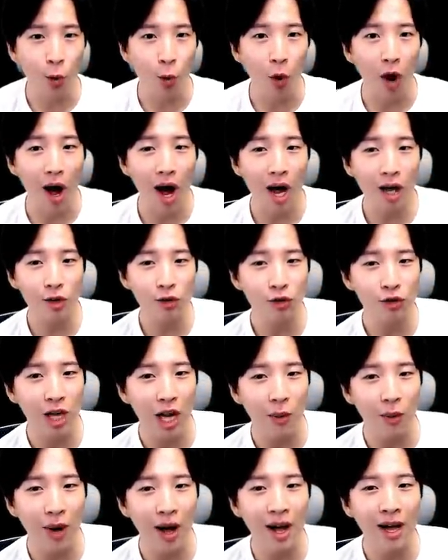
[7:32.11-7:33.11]

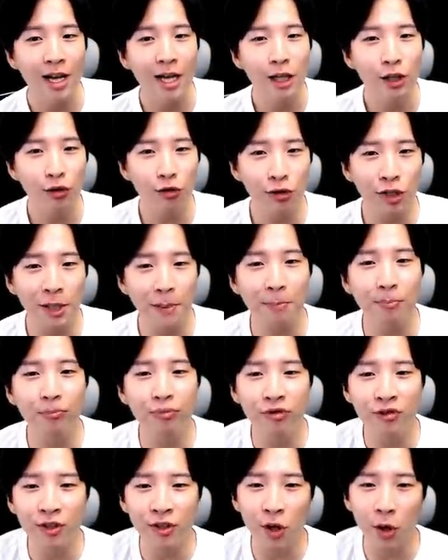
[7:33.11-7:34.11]
과학수사와 수집
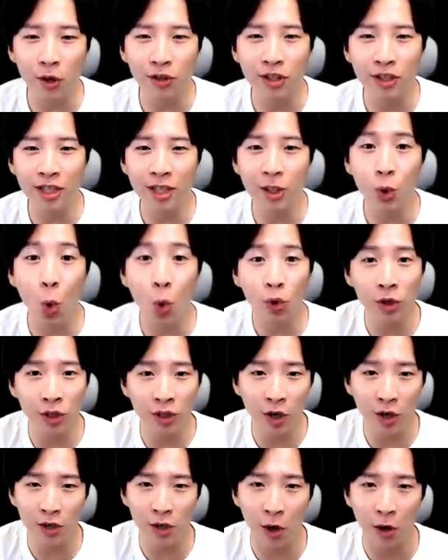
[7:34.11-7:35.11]
분석 등을
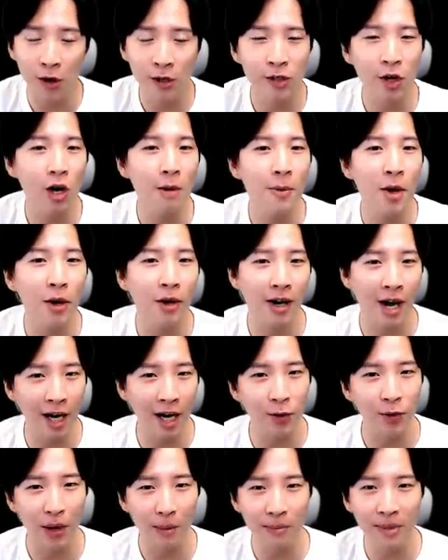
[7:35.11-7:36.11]
통틀어서 설명을
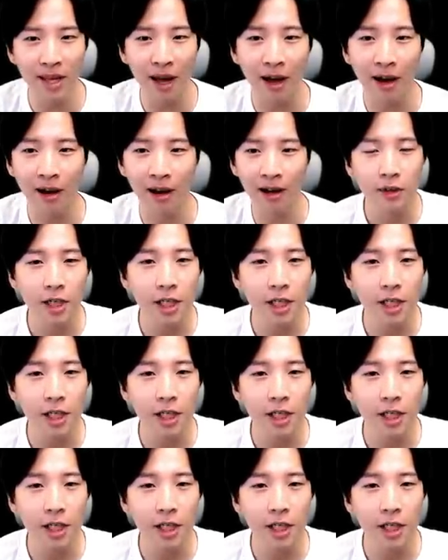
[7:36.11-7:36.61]
하게 됩니다.